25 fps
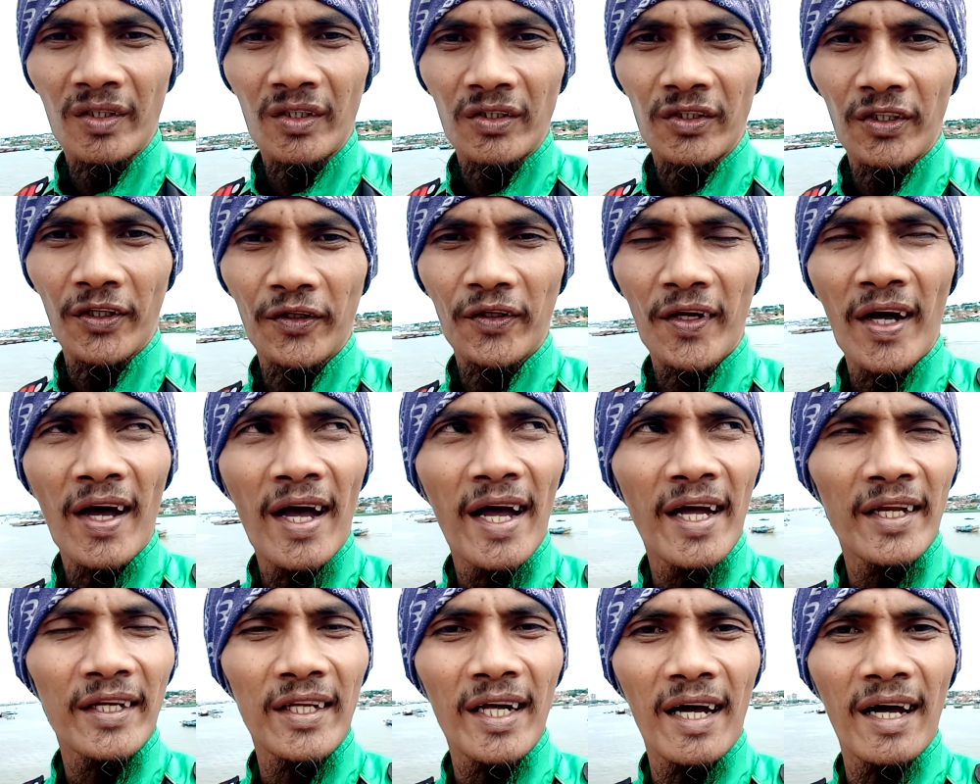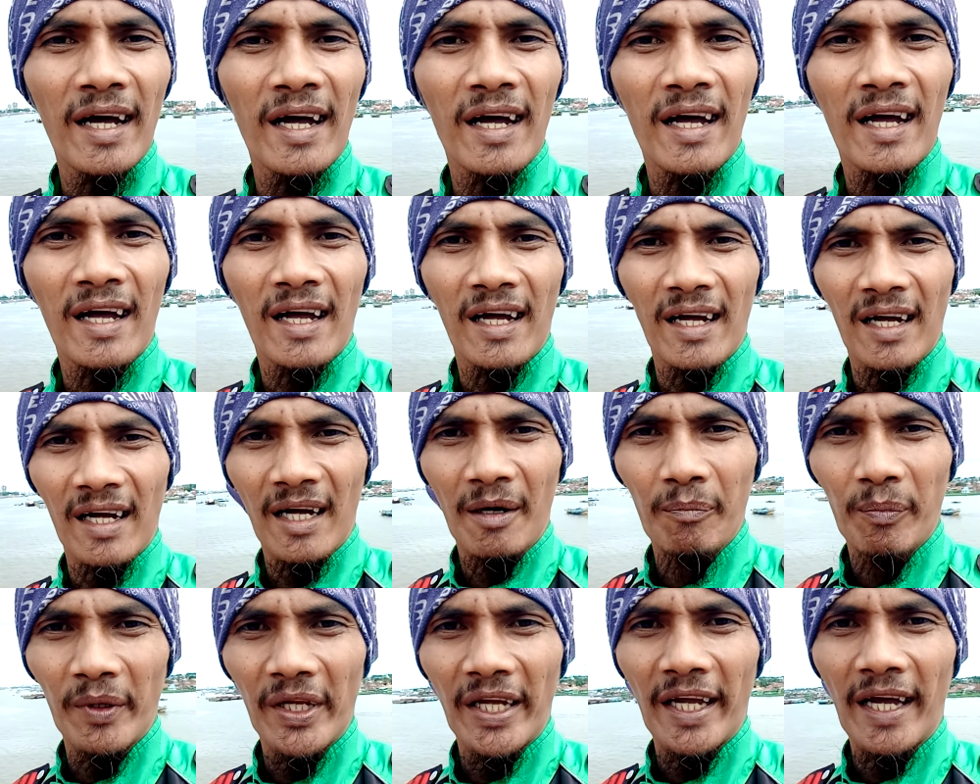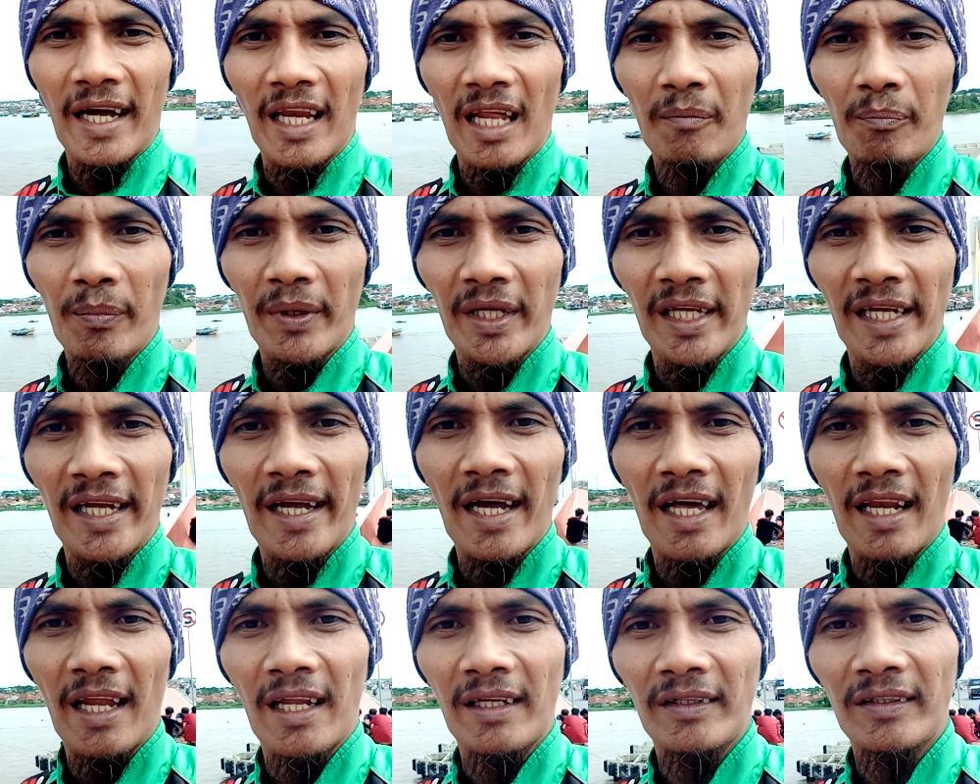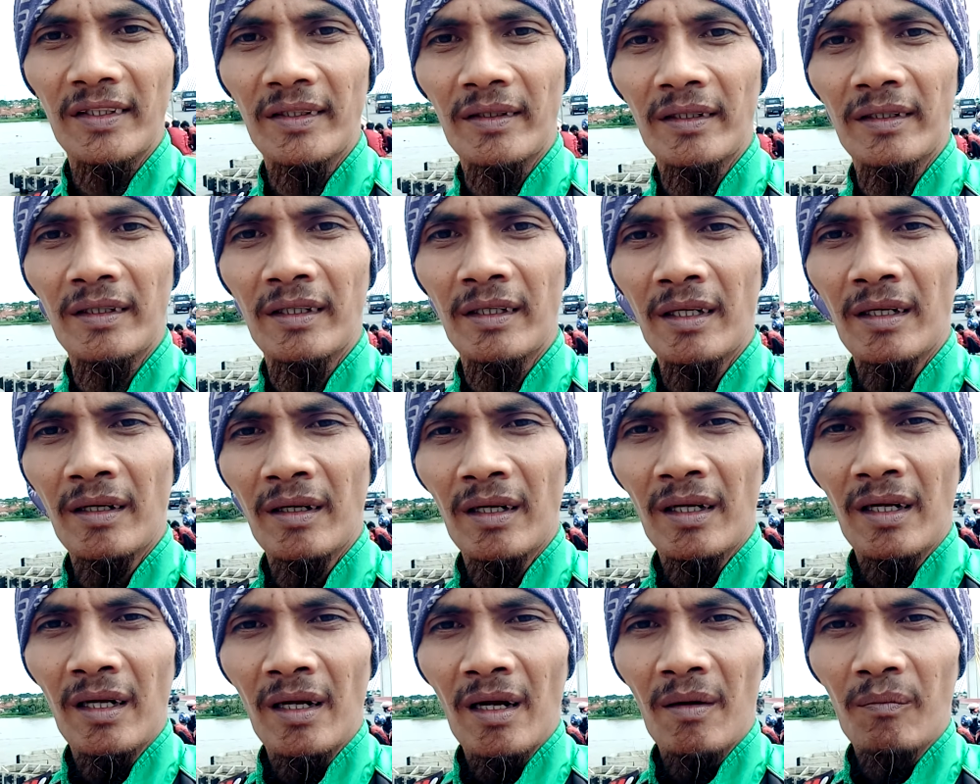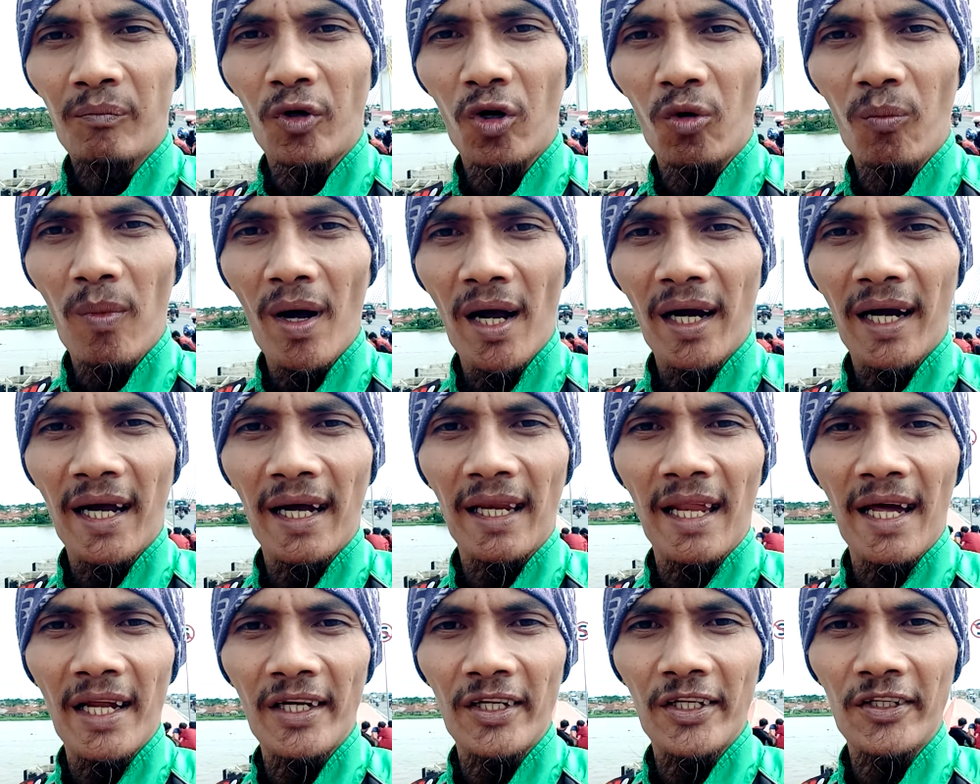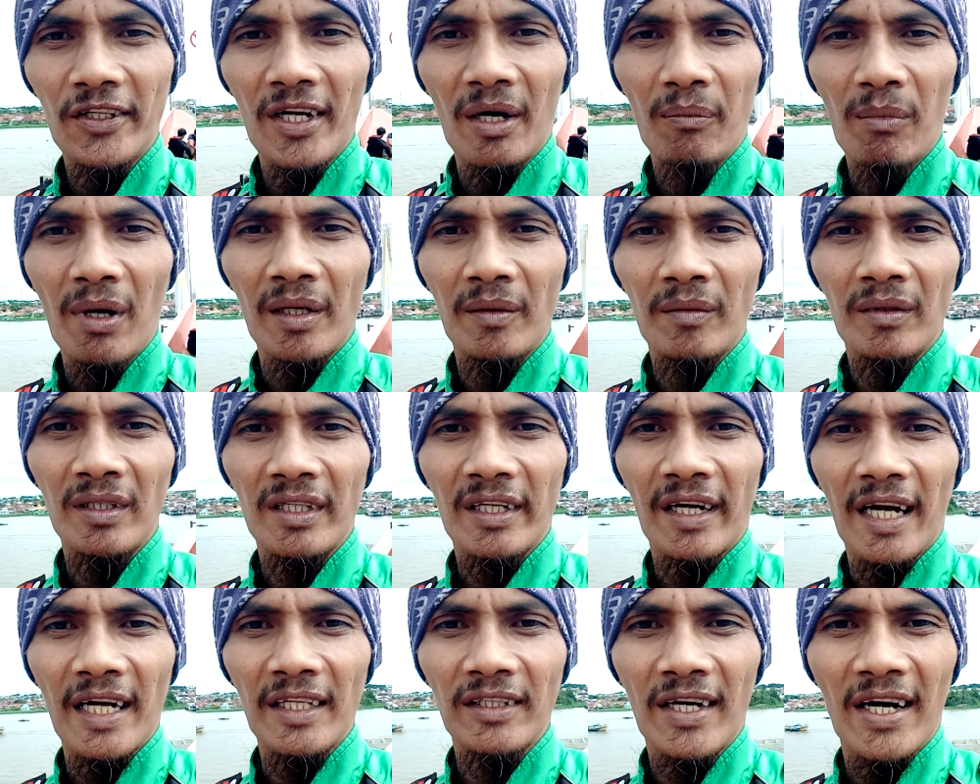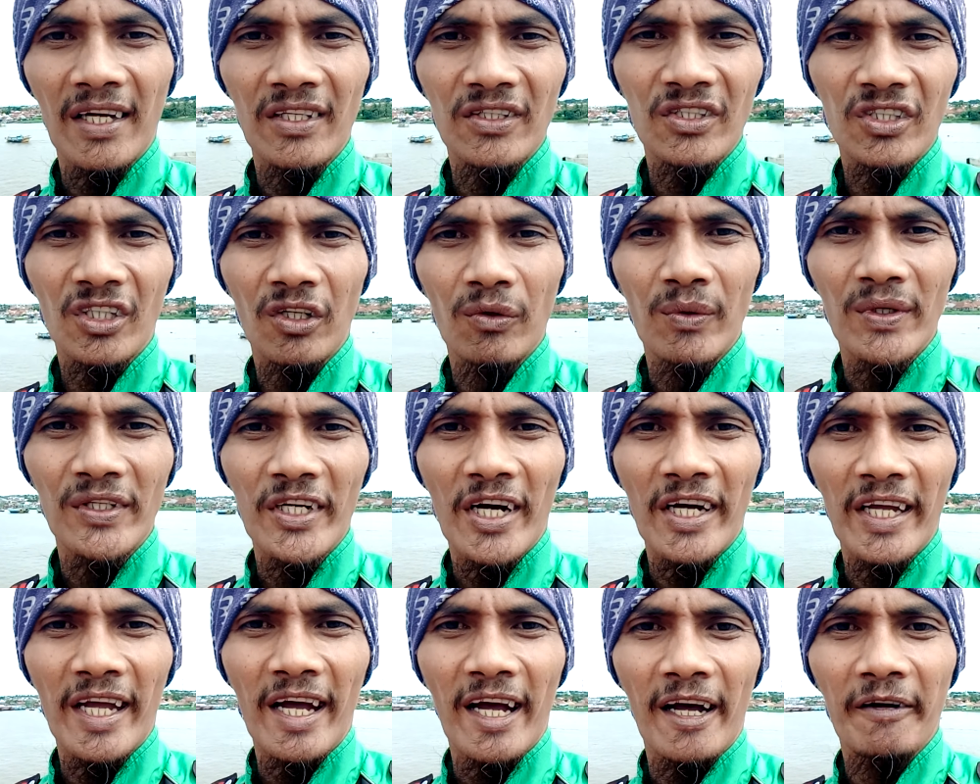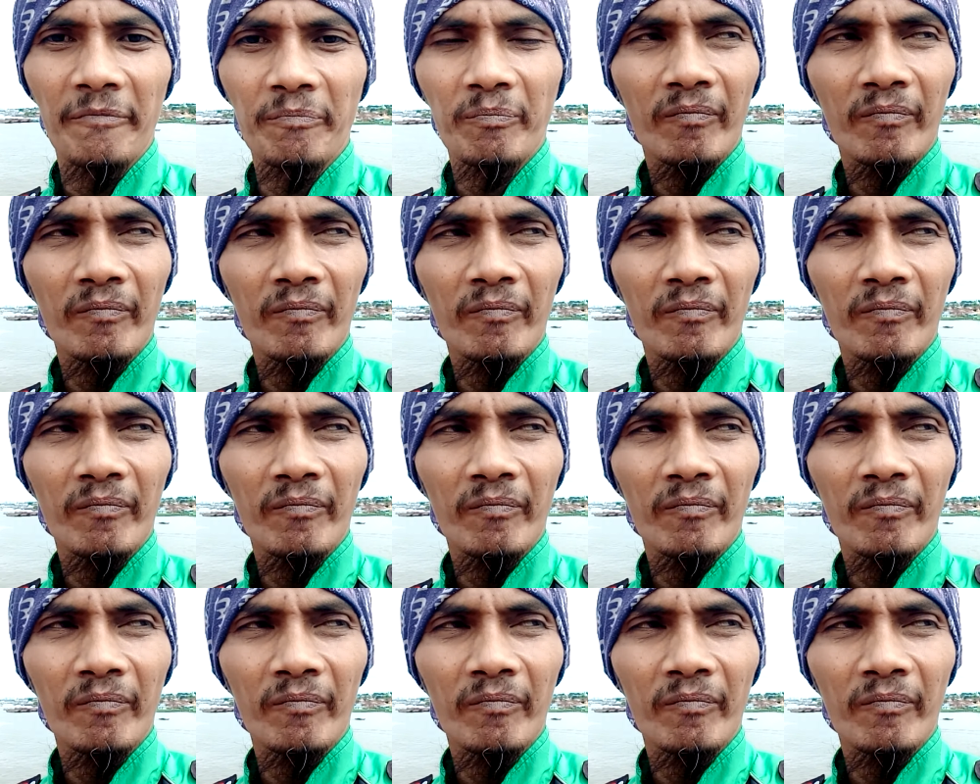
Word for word: Serta ada eh, peninggalan-peninggalan uh, purbakala di zaman kerajaan Sriwijaya.